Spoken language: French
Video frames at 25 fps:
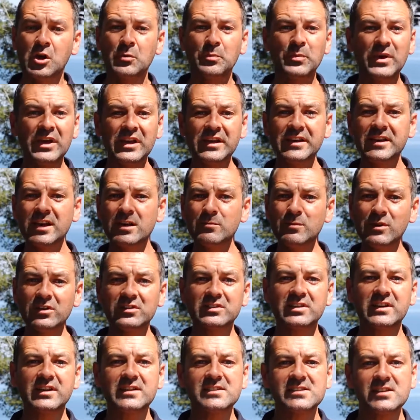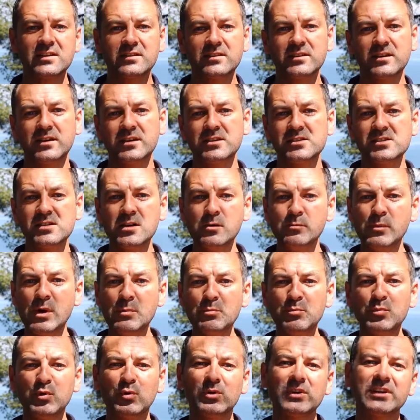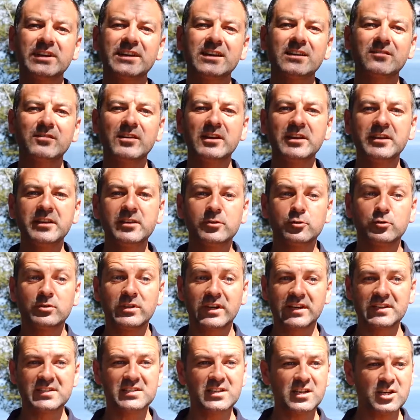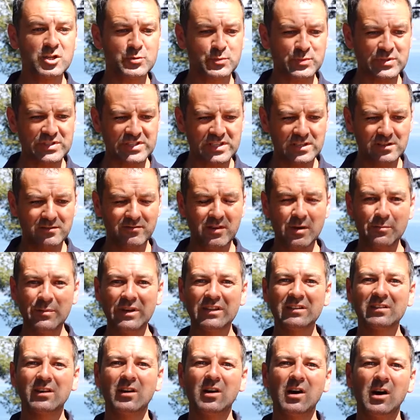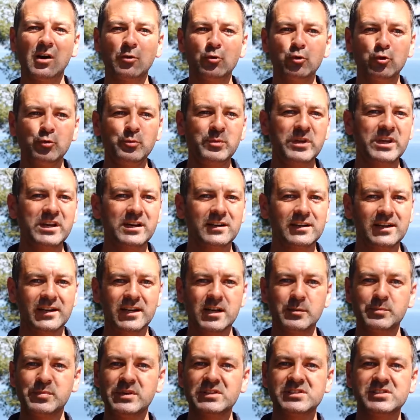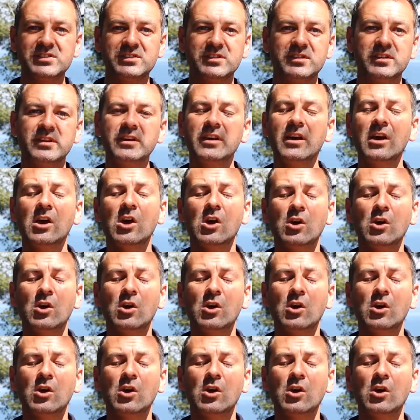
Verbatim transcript: mais également très intéressant même pour les cavaliers de dressage puisqu'il va mettre en lumière la capacité